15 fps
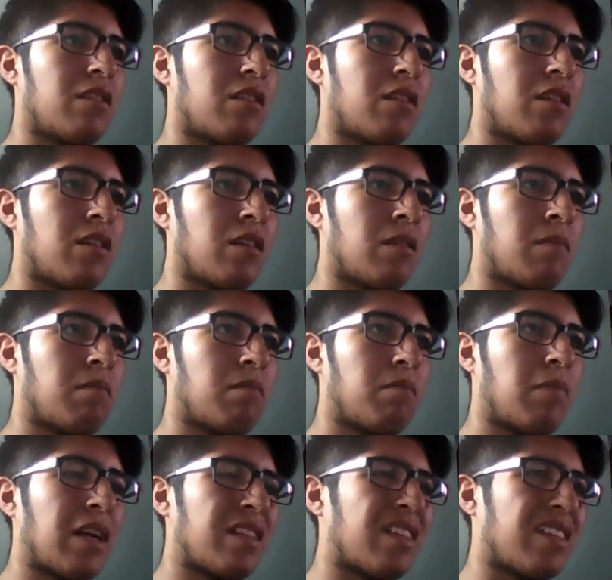y
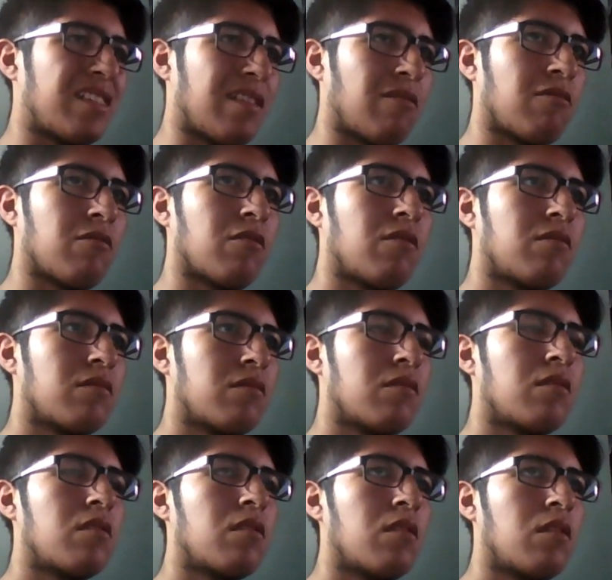parte de
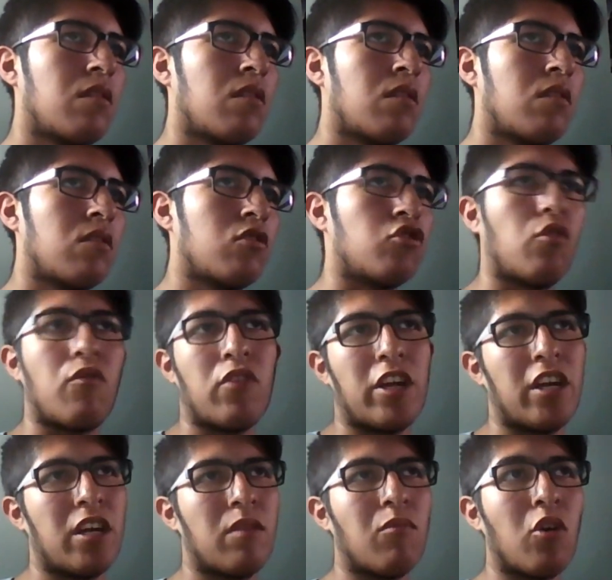segundo
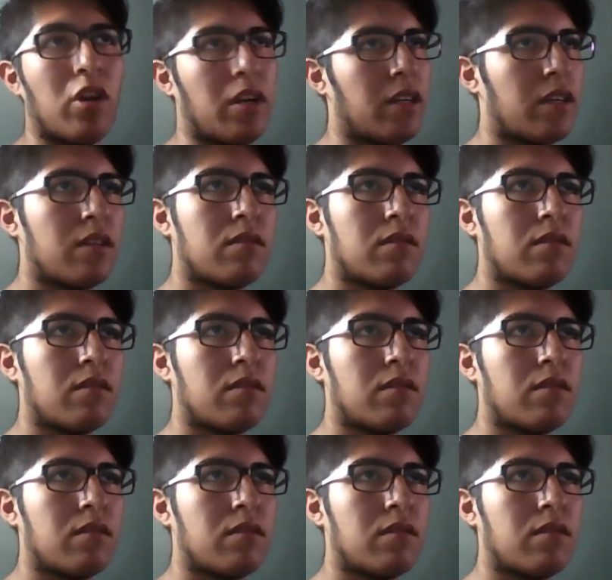sufrí bullying